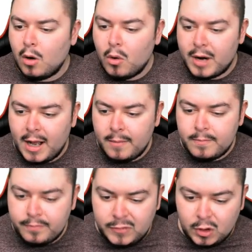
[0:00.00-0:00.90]
Ora,
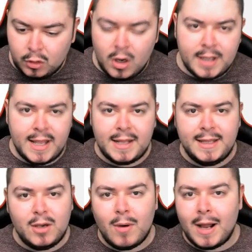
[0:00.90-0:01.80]
non ho idea
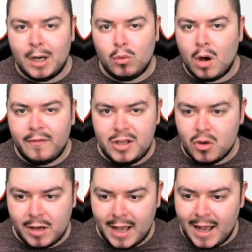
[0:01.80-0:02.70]
di quali nuovi
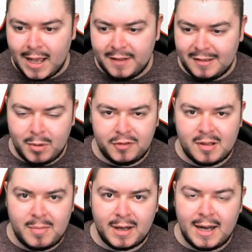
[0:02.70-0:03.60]
yokai si
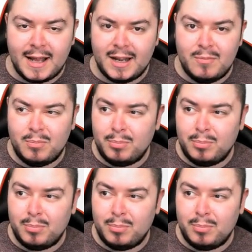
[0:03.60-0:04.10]
possa parlare,